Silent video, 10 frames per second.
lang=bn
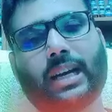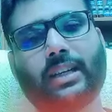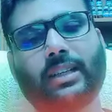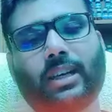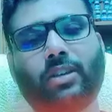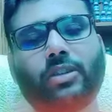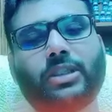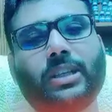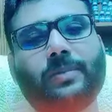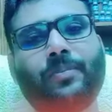আরেকটা কারণ
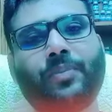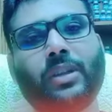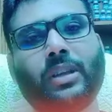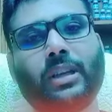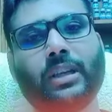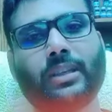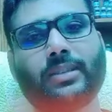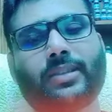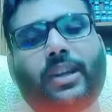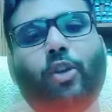হচ্ছে
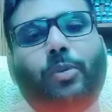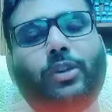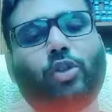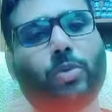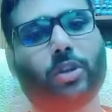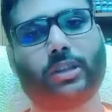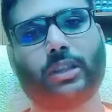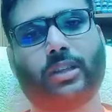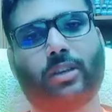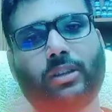স্নায়ুবিক দুর্বলতা
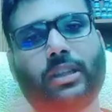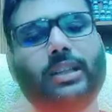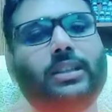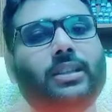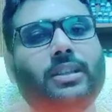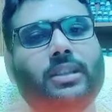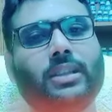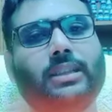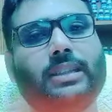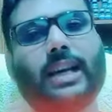অর্থাৎ
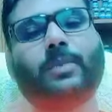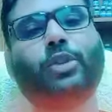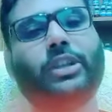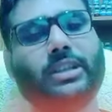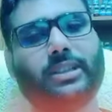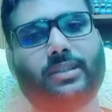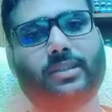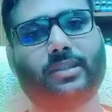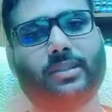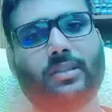নার্ভ উইকনেস
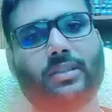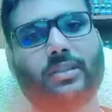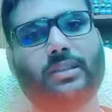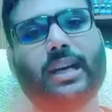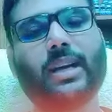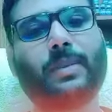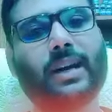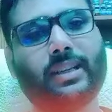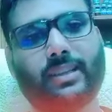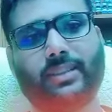নার্ভ
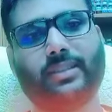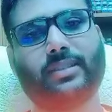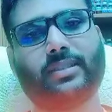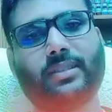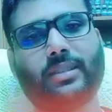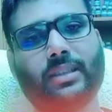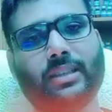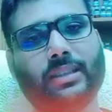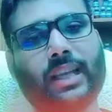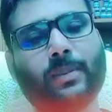হার্ডনেস
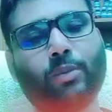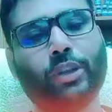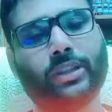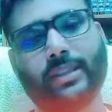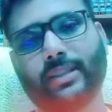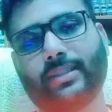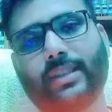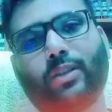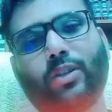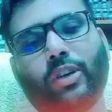নার্ভ উইকনেস
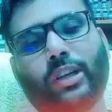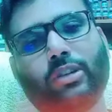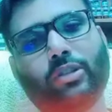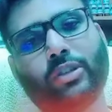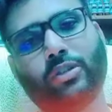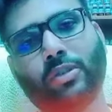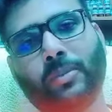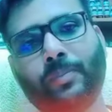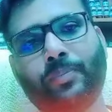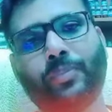এগুলো হইলেও কিন্তু
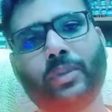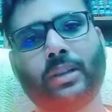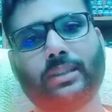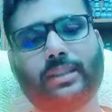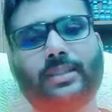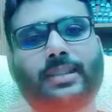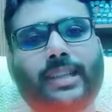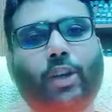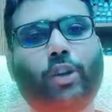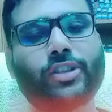তাদের
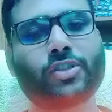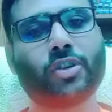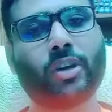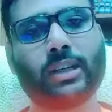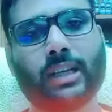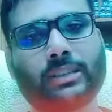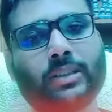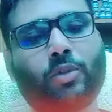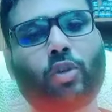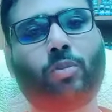স্নায়ু স্ট্রং না
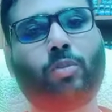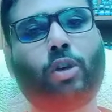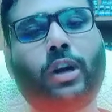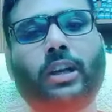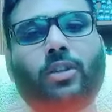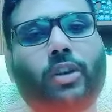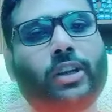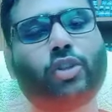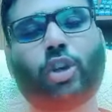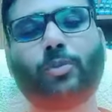তাদের ভোকাল
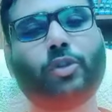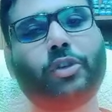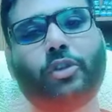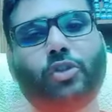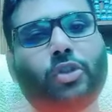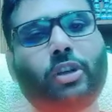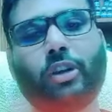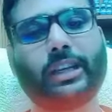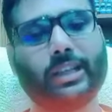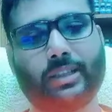কর্ডের শব্দ কিন্তু জোরে
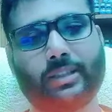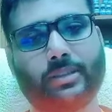হয় না